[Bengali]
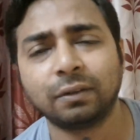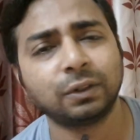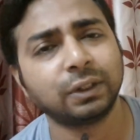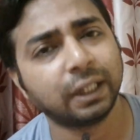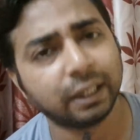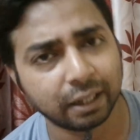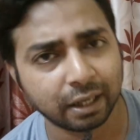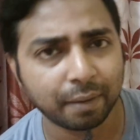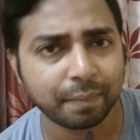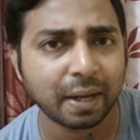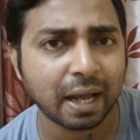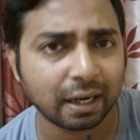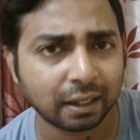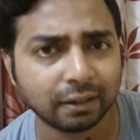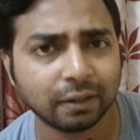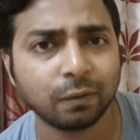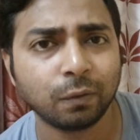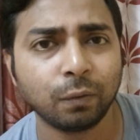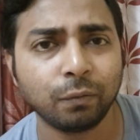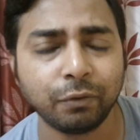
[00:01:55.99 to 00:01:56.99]
সেটা নিয়ে আমি
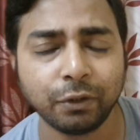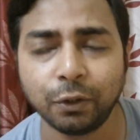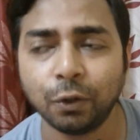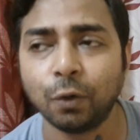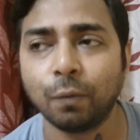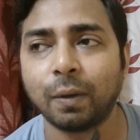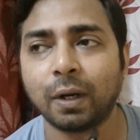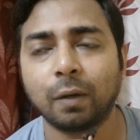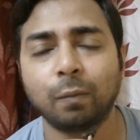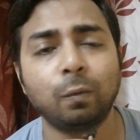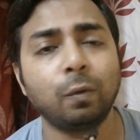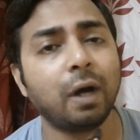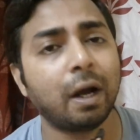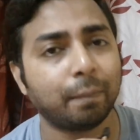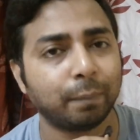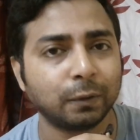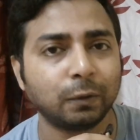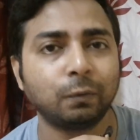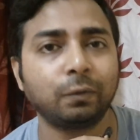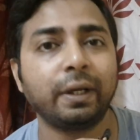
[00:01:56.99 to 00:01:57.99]
আলাদা কোনো ভিডিও বানাবো
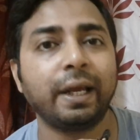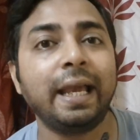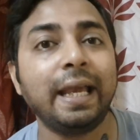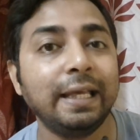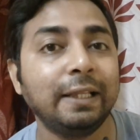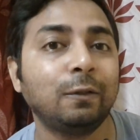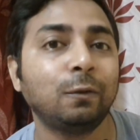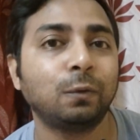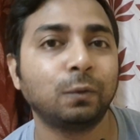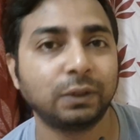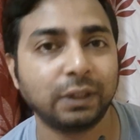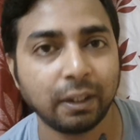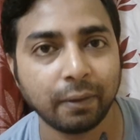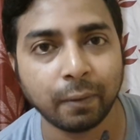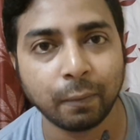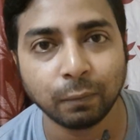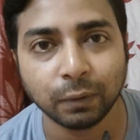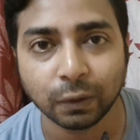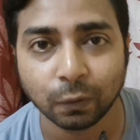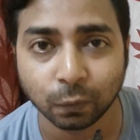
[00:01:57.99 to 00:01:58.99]
আপাতত এই দুটো
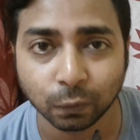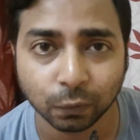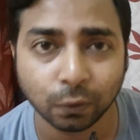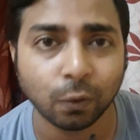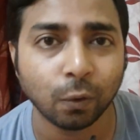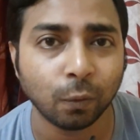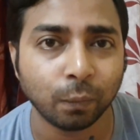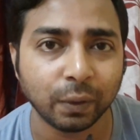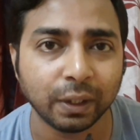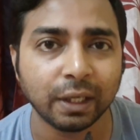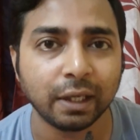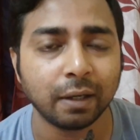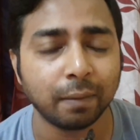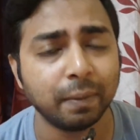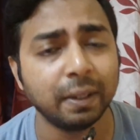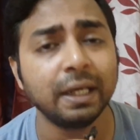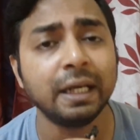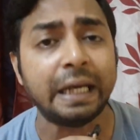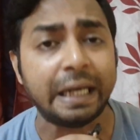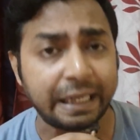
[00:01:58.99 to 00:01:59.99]
সিনেমার মধ্যে কোন দুটো ওপেনিং
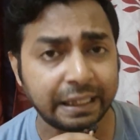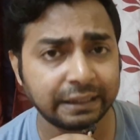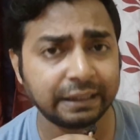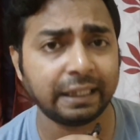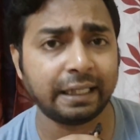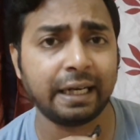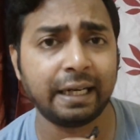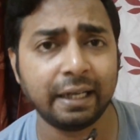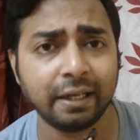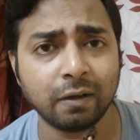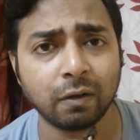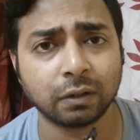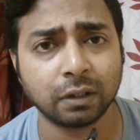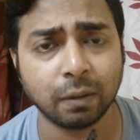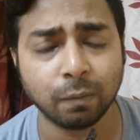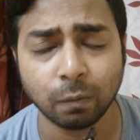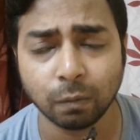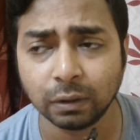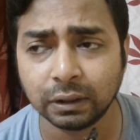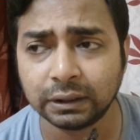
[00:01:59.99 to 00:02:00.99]
নেবে সেটা নিয়েই
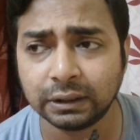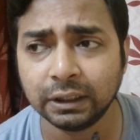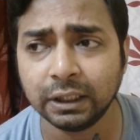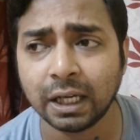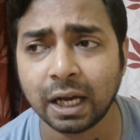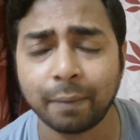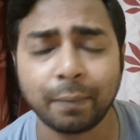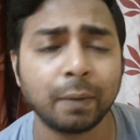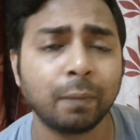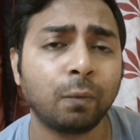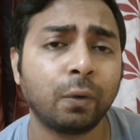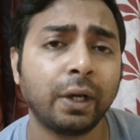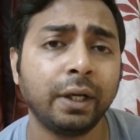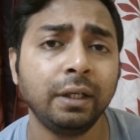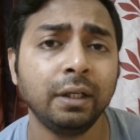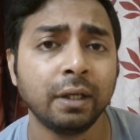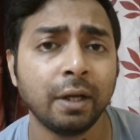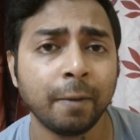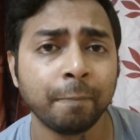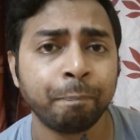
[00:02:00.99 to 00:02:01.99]
কথা বলছি আমার মনে হয়
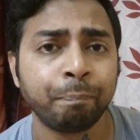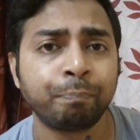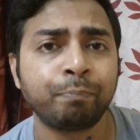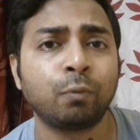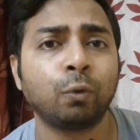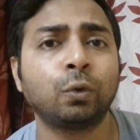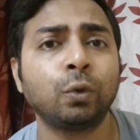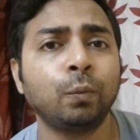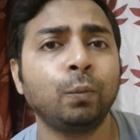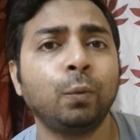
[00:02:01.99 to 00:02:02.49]
প্রথম